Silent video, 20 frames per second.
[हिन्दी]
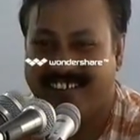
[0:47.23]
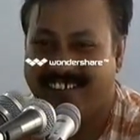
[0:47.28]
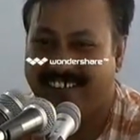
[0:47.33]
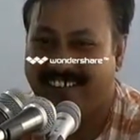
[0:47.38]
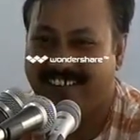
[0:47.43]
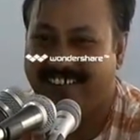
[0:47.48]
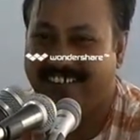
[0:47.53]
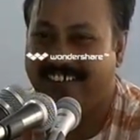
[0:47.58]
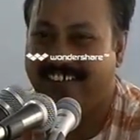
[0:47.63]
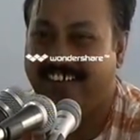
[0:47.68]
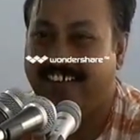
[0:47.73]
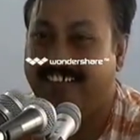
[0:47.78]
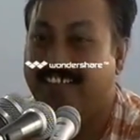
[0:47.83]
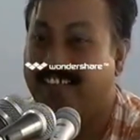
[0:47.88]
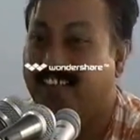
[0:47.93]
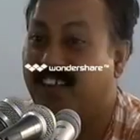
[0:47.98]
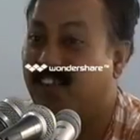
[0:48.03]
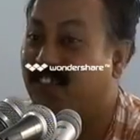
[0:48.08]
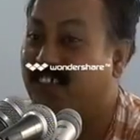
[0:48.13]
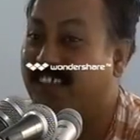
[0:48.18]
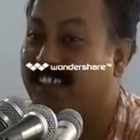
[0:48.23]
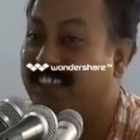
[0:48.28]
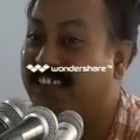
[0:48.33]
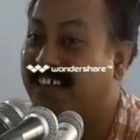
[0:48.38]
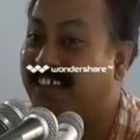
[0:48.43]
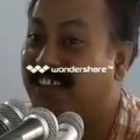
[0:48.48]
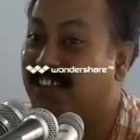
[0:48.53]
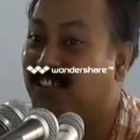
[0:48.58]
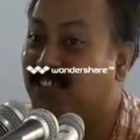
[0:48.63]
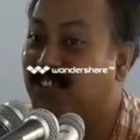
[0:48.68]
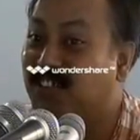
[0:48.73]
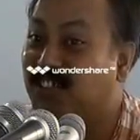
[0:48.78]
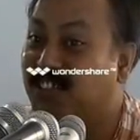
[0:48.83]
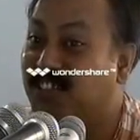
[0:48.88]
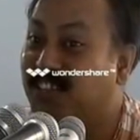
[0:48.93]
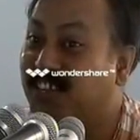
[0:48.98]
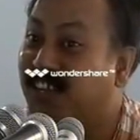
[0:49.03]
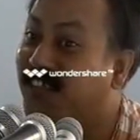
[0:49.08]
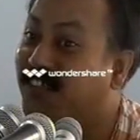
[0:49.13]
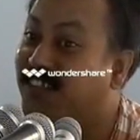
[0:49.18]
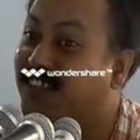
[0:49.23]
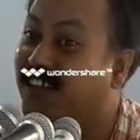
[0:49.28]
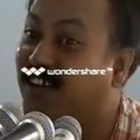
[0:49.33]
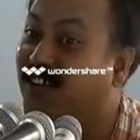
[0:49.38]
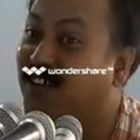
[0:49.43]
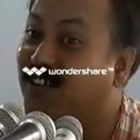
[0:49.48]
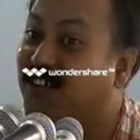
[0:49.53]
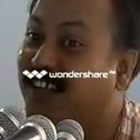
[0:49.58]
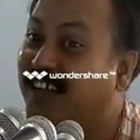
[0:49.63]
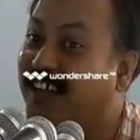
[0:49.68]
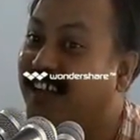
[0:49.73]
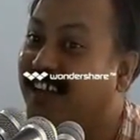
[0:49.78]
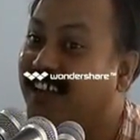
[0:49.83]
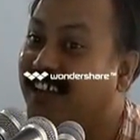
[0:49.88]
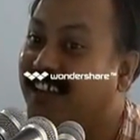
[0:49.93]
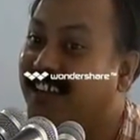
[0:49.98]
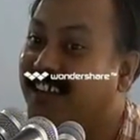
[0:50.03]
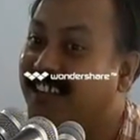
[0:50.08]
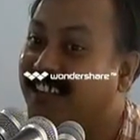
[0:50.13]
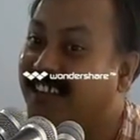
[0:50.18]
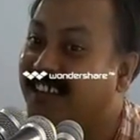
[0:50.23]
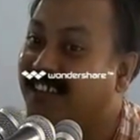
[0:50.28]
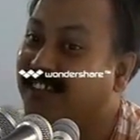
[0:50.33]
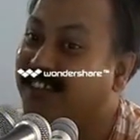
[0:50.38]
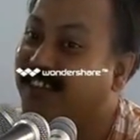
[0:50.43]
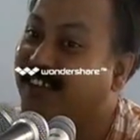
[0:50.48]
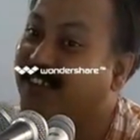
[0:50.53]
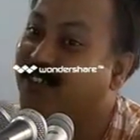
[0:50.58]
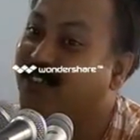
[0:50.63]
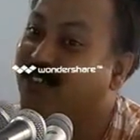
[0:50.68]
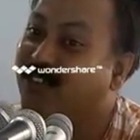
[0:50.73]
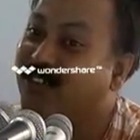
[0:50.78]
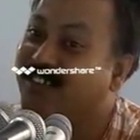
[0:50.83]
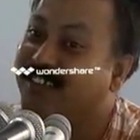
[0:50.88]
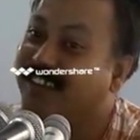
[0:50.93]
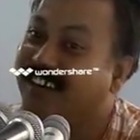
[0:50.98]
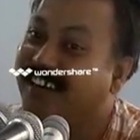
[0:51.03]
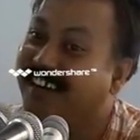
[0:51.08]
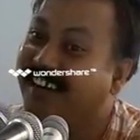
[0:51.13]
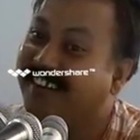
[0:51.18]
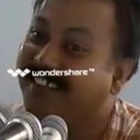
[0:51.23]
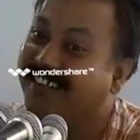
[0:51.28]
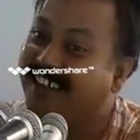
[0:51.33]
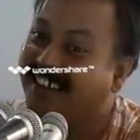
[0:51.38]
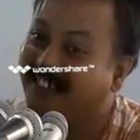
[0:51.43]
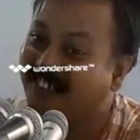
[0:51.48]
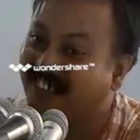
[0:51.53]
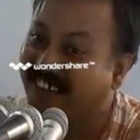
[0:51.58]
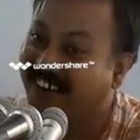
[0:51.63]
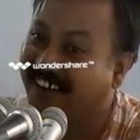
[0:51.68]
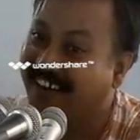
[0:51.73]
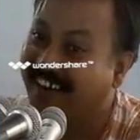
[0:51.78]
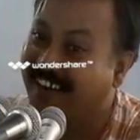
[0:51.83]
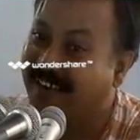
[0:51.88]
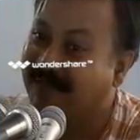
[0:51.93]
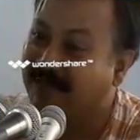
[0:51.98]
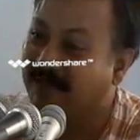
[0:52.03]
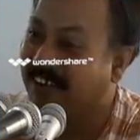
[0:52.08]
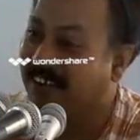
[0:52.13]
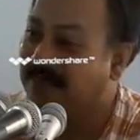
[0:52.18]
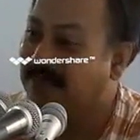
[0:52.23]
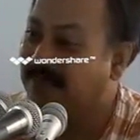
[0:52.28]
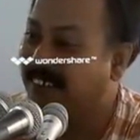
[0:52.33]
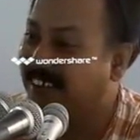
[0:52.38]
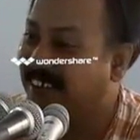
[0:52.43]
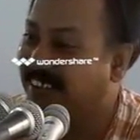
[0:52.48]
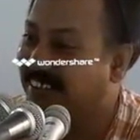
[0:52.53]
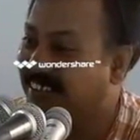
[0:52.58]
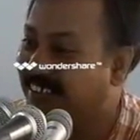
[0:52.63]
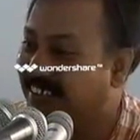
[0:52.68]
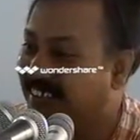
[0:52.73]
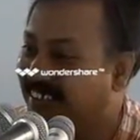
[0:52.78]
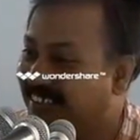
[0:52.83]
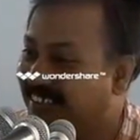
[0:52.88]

हाँ एक तरफ कहते हैं अतिथि देवता होता है देवताओं को इस अंडा साफ करने का पानी पिलाते